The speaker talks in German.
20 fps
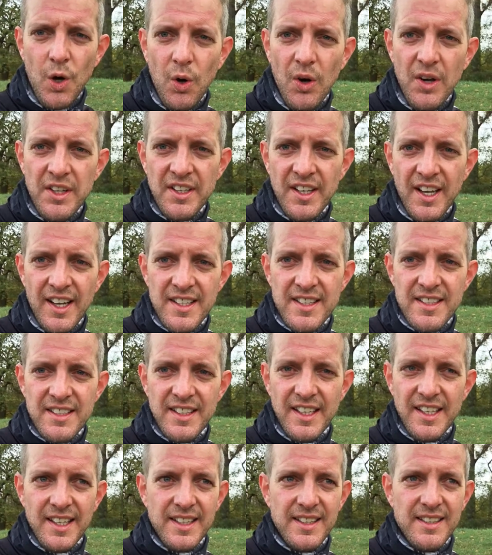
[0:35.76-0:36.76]
Heute hat
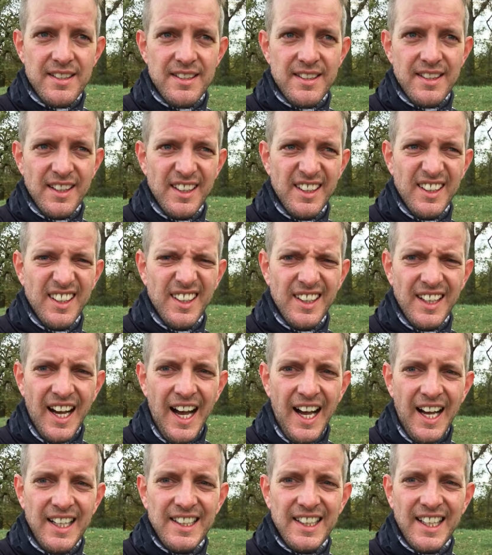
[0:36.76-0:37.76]
es jetzt äh,
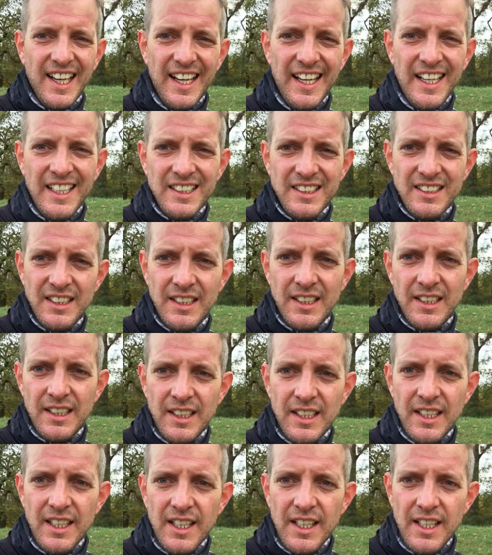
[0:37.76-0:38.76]
8 Grad
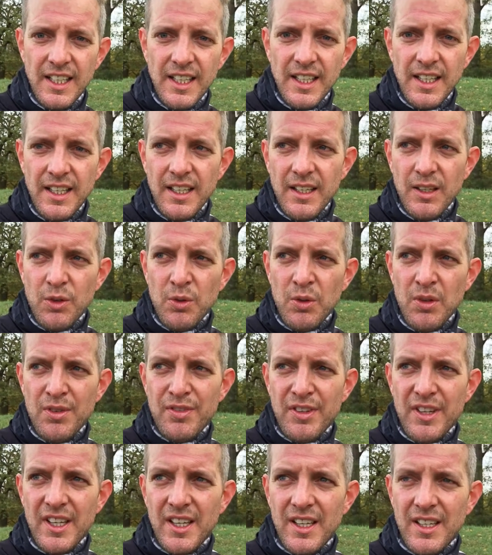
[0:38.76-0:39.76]

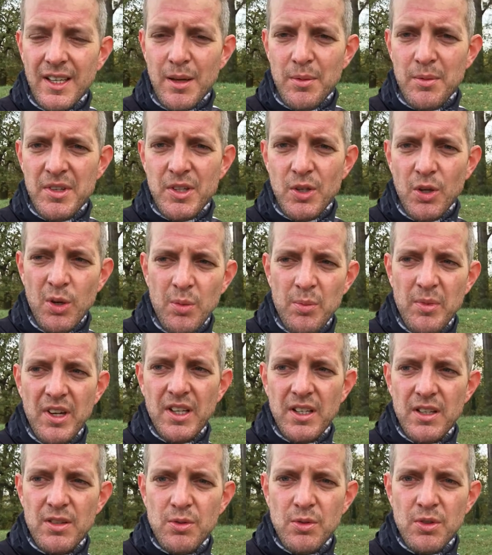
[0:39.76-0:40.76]
ungefähr. Ich habe mich doch
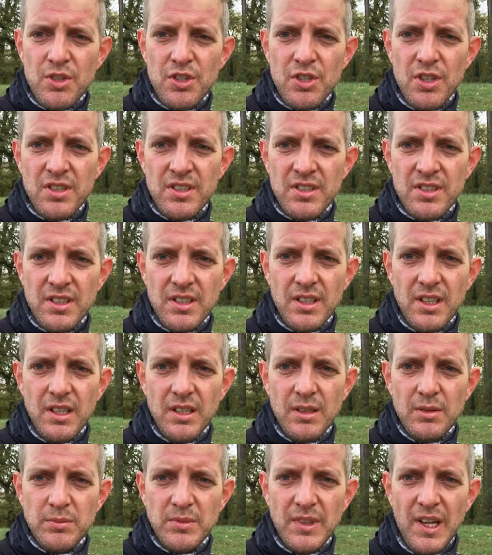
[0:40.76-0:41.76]
nochmal dazu entschlossen,
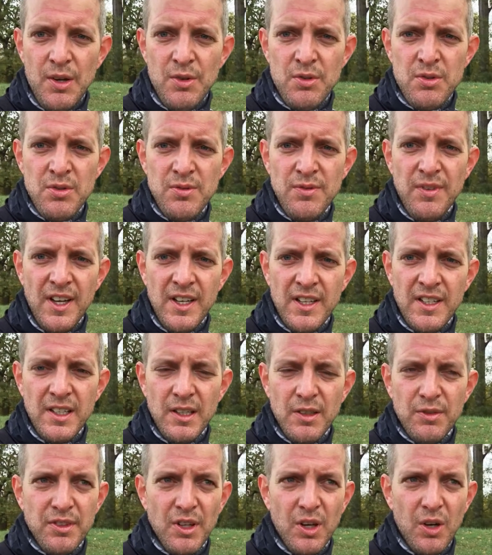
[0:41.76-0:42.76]
ähm, draußen zu fahren,
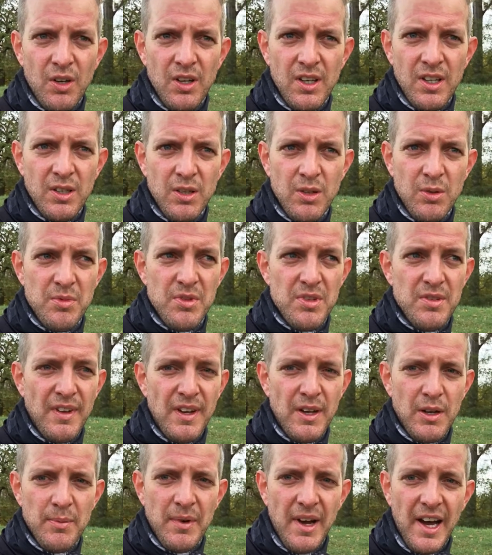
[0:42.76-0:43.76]
nicht auf der Rolle,
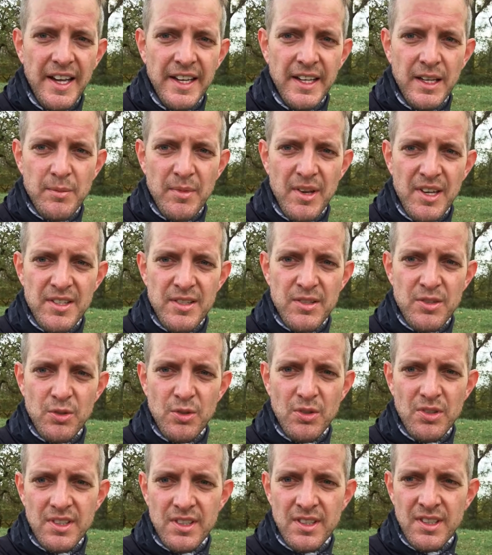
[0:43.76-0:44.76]
das wäre nochmal einigermaßen
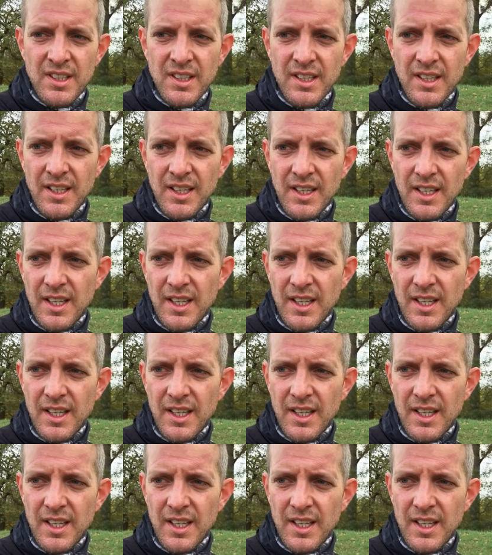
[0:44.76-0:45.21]
zu nutzen.